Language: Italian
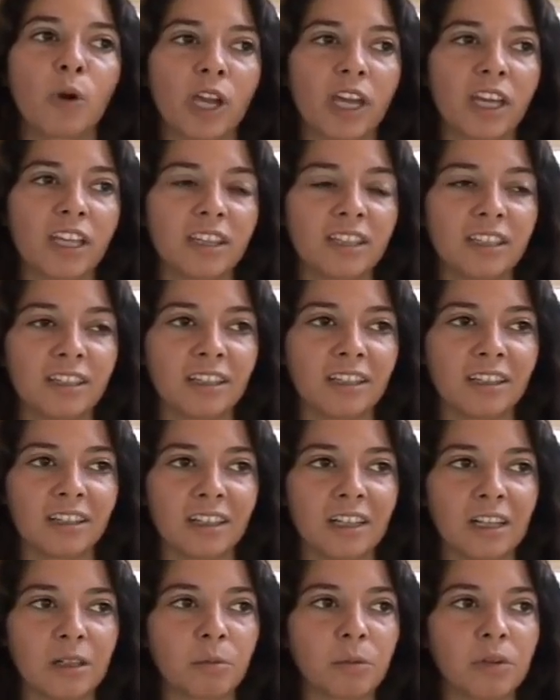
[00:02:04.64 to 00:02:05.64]
che del,
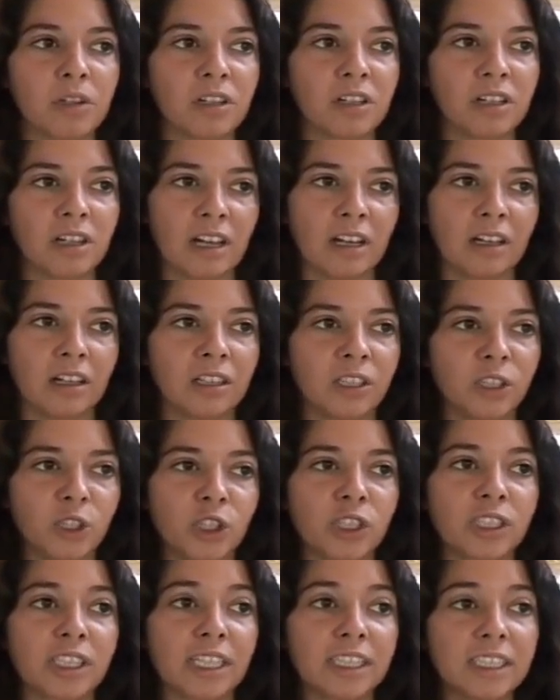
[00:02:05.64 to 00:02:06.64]
le, la, i
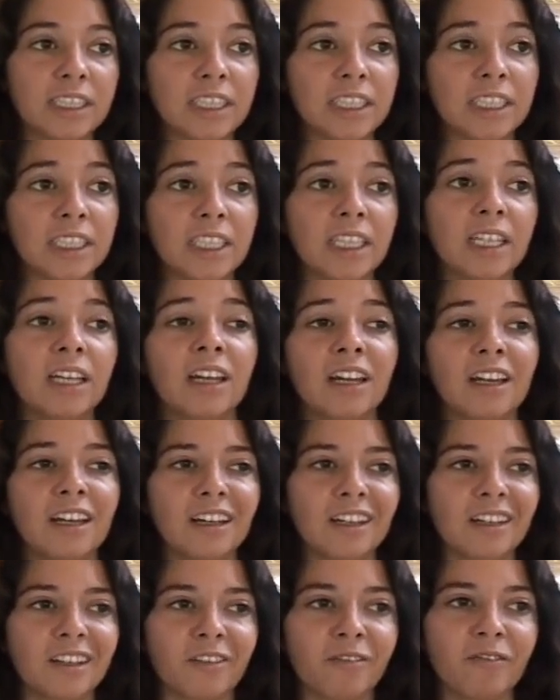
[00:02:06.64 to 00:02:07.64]
cittadini
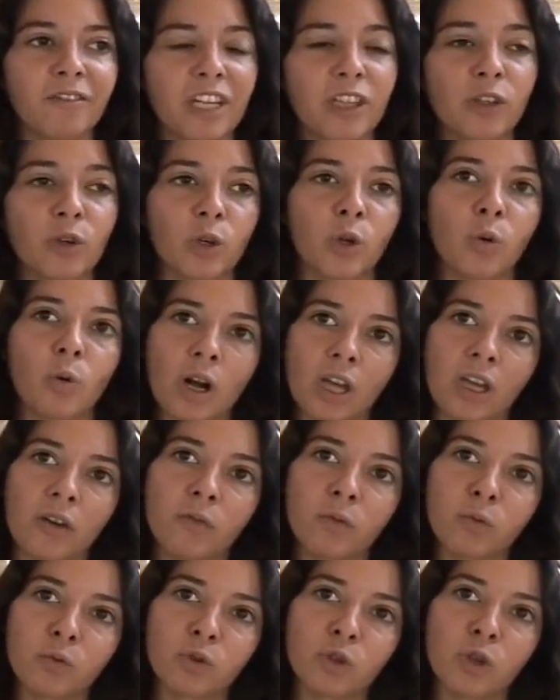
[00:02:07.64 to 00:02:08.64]
vedano in qualche
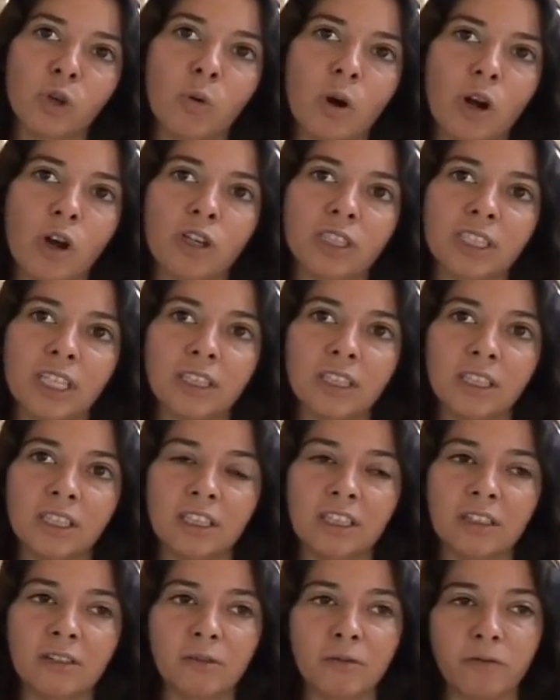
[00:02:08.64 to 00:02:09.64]
funzione qualcosa
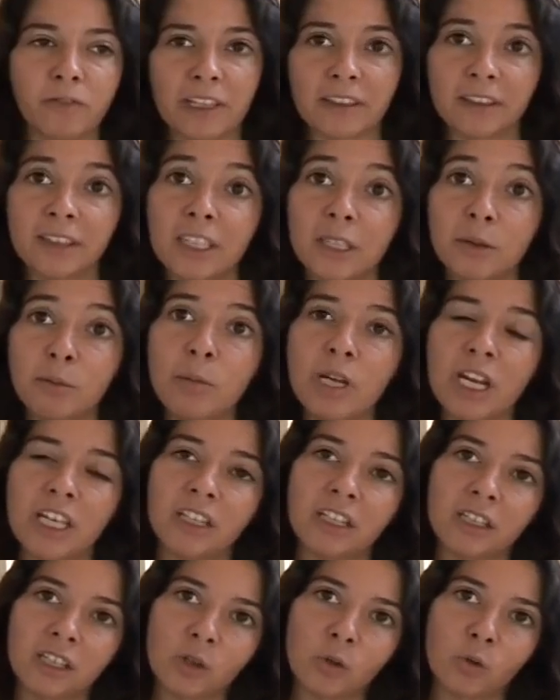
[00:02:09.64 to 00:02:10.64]
di
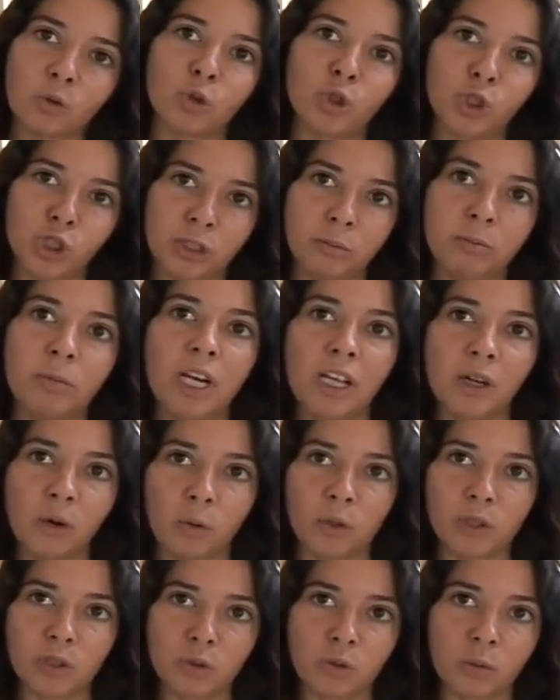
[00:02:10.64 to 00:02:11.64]
fattibile e riconoscibile
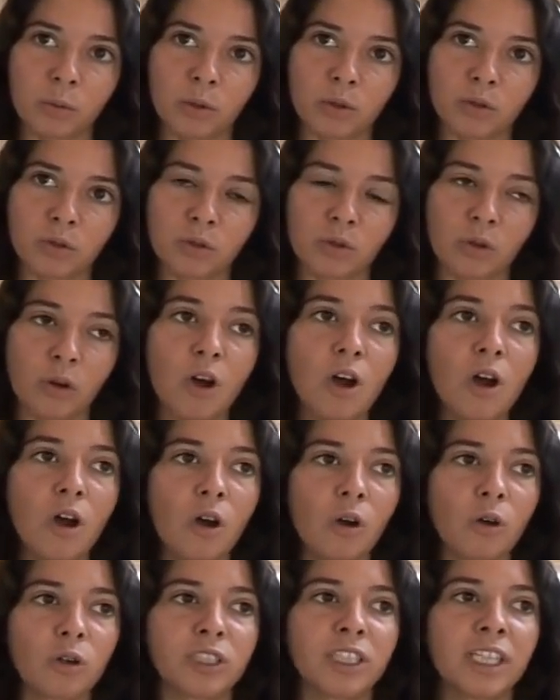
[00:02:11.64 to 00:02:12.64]
in questo posto,
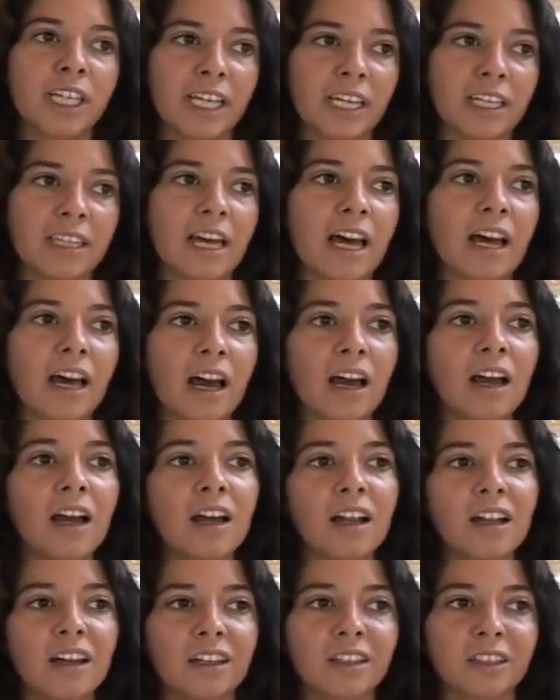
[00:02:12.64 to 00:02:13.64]
così che da
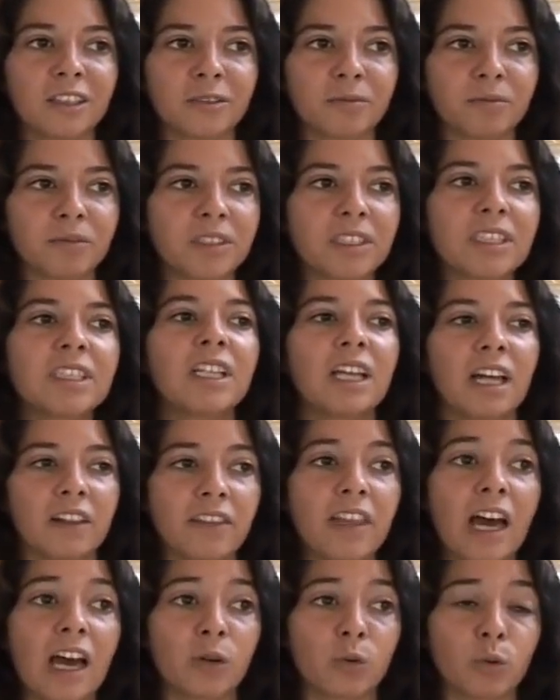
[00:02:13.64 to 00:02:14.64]
eh,
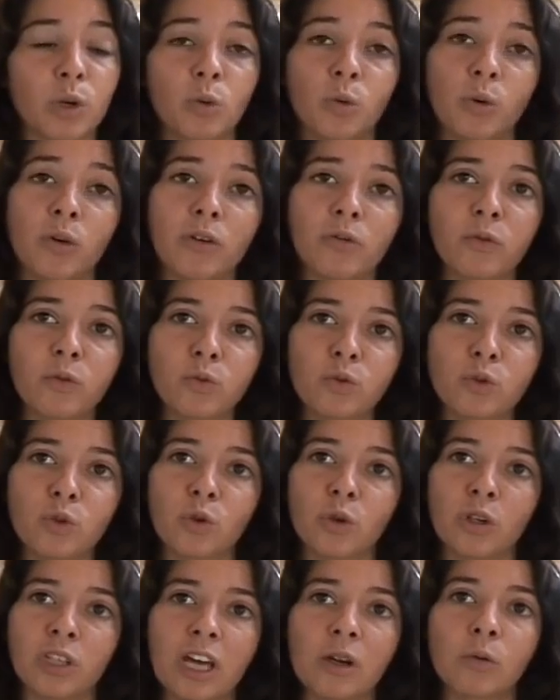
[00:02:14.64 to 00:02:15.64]
dare una nuova
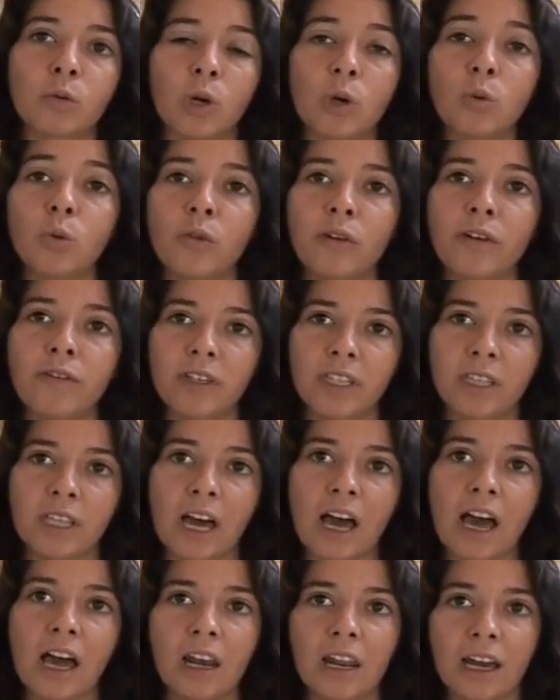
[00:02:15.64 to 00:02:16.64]
funzione, dare una nuova
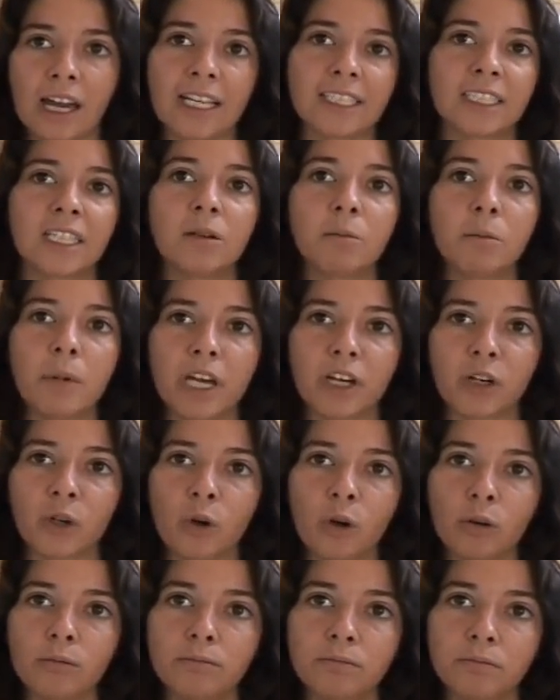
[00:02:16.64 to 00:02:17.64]
vita alla casa
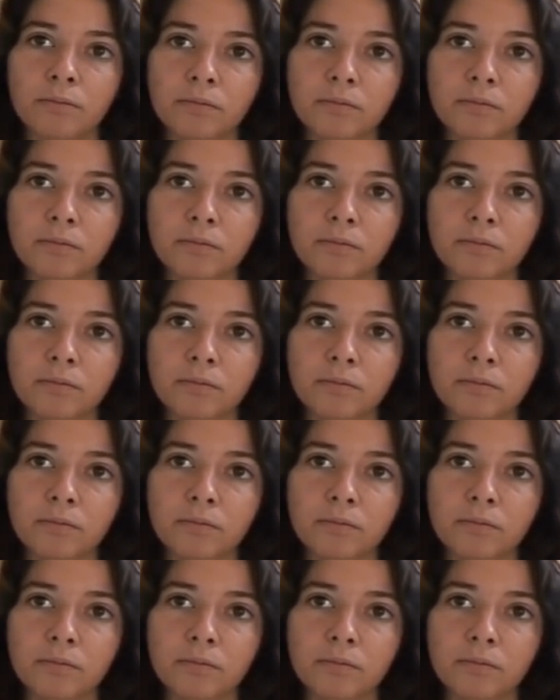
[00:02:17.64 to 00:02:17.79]
albergo.